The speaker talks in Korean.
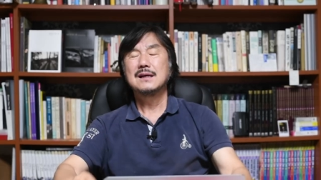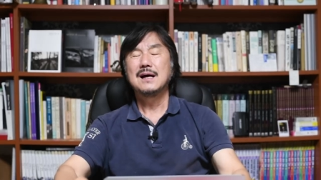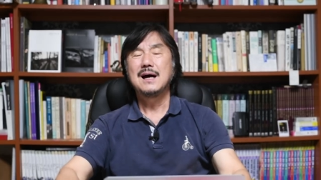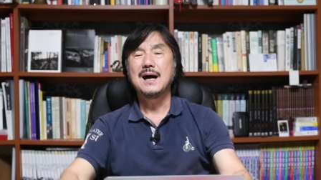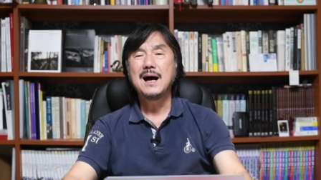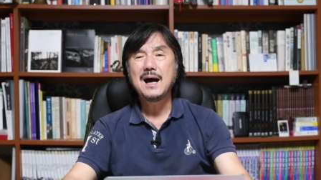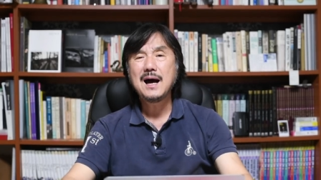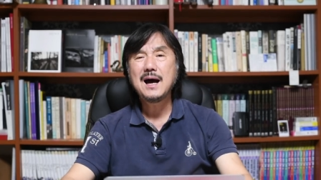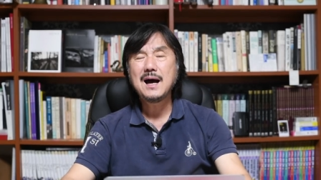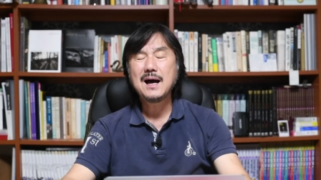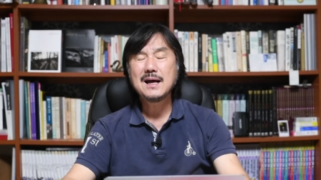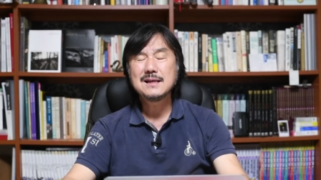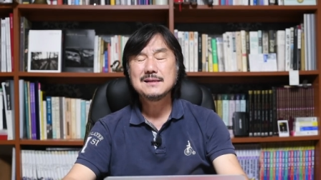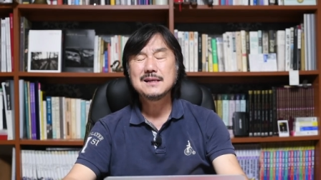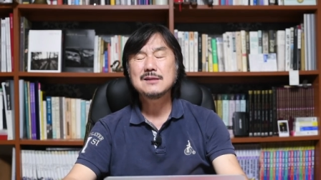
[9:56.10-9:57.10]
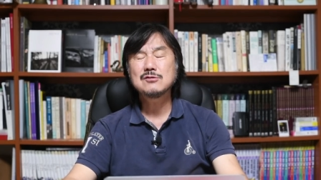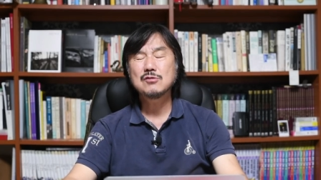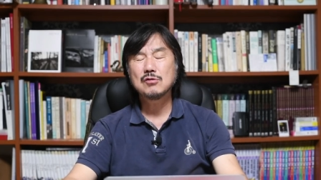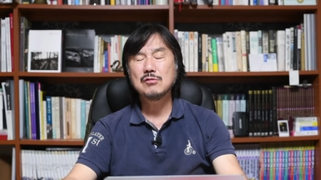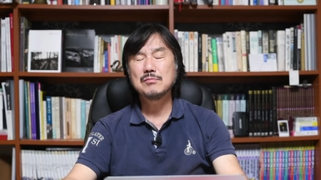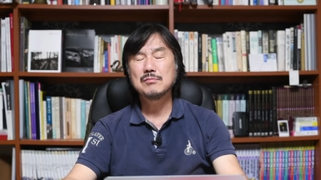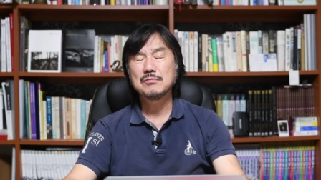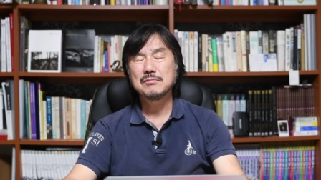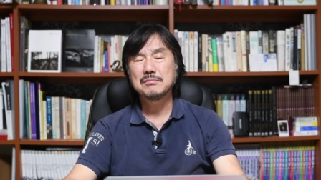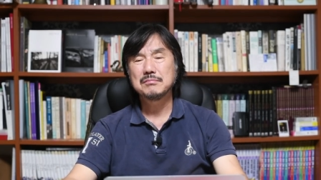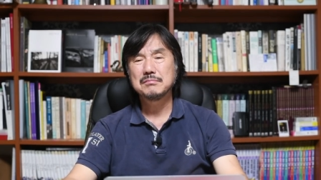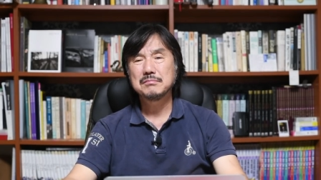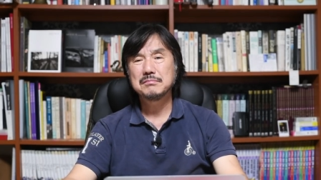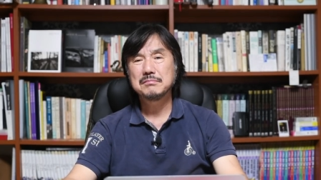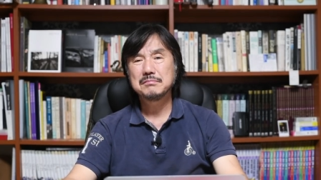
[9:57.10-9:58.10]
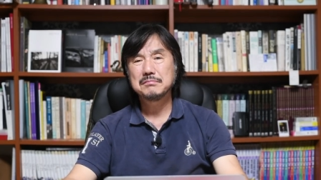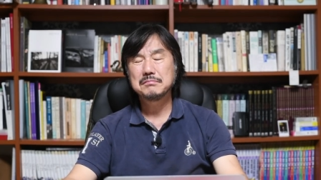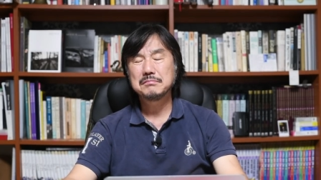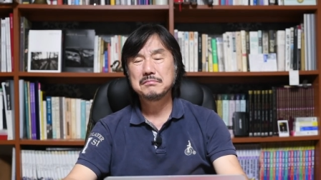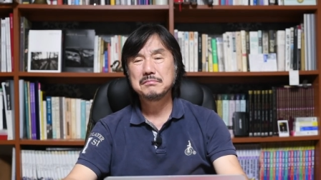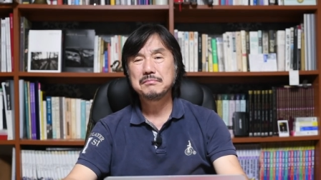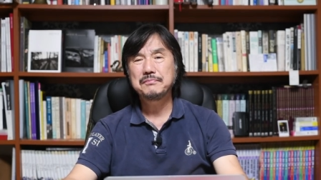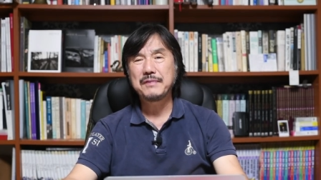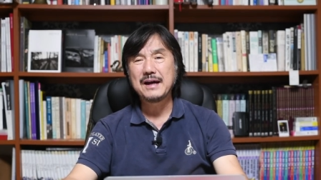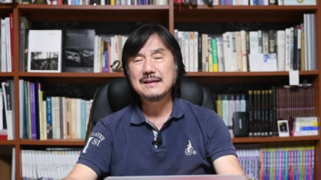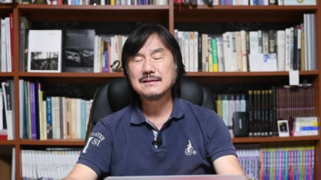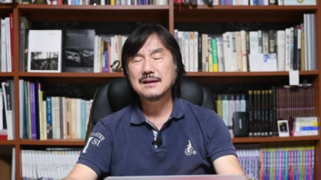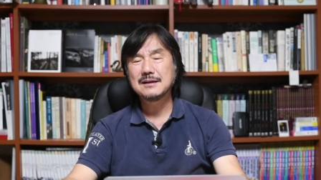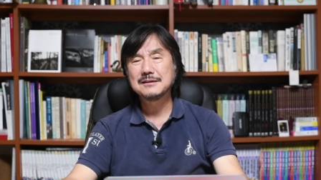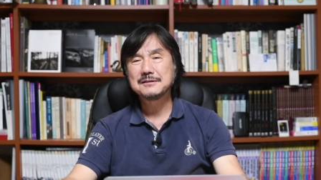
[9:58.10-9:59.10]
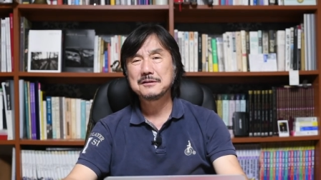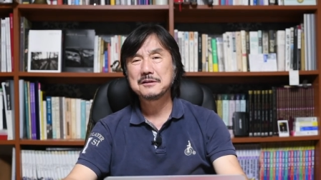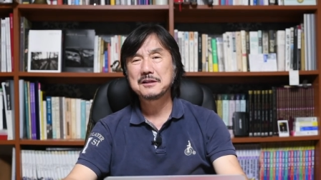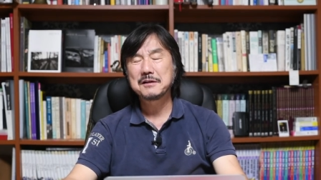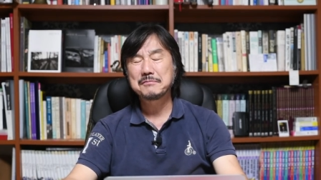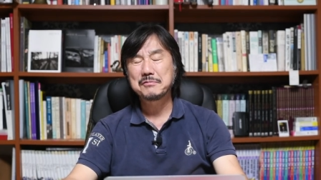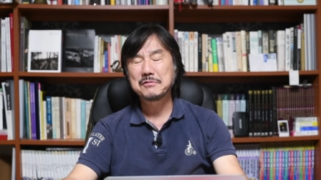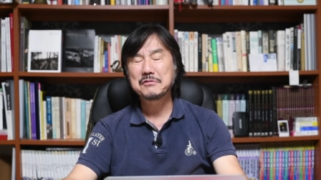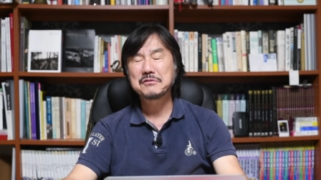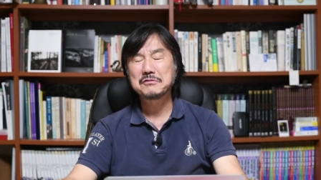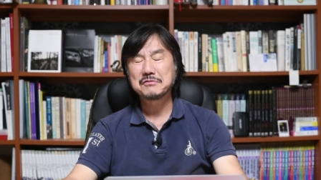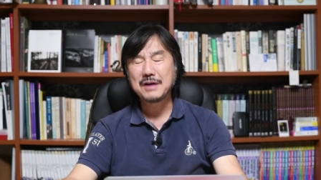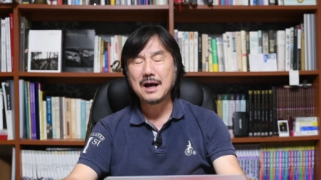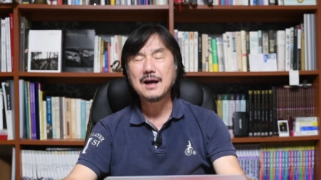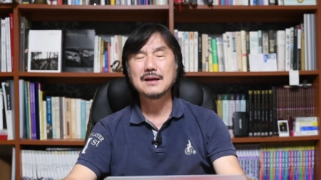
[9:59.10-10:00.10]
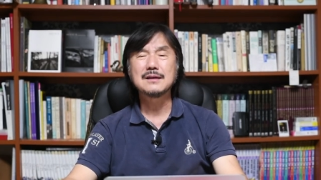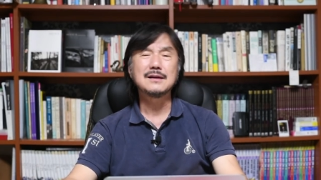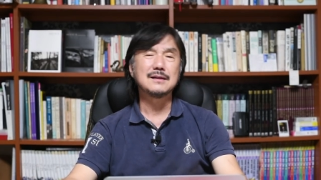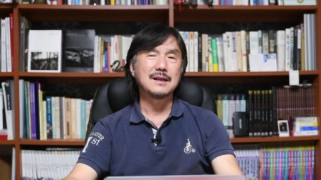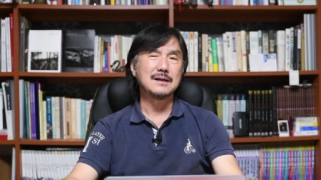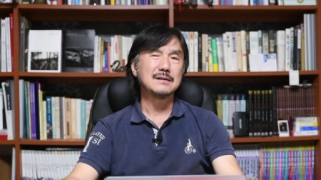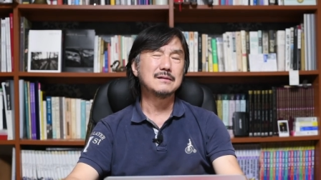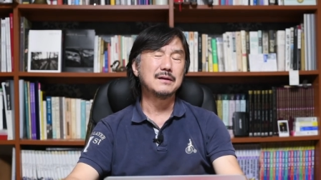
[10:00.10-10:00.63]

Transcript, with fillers: 아 이제 조금 음, 파인다를 들여다보는구나 이렇게 되는